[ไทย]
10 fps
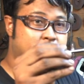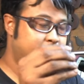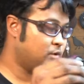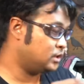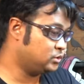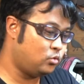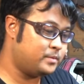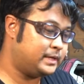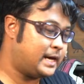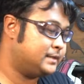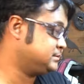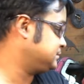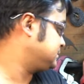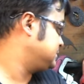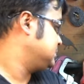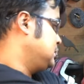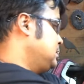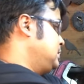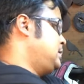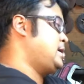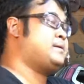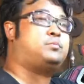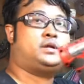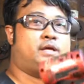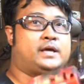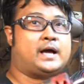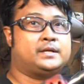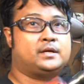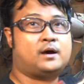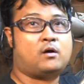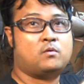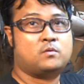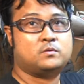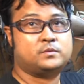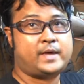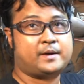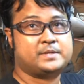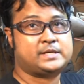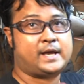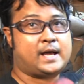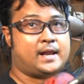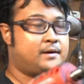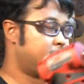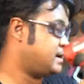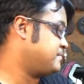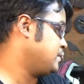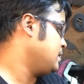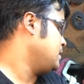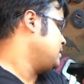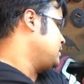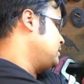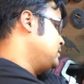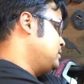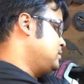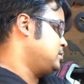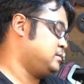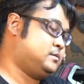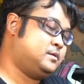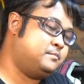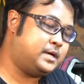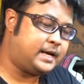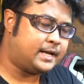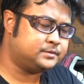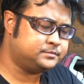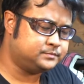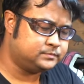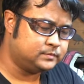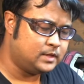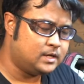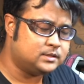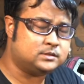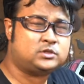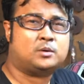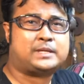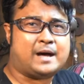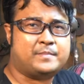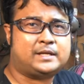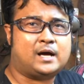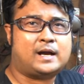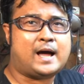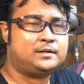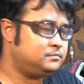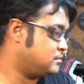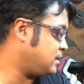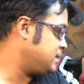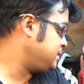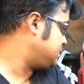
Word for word: มีหัวทู่เหมือนกันนะครับพอดีอีกอันนึงเอาแยกไปใช้งานแล้วนะครับ เหมือนกัน สอบถามไปทางร้าน บอกว่าเอ้ย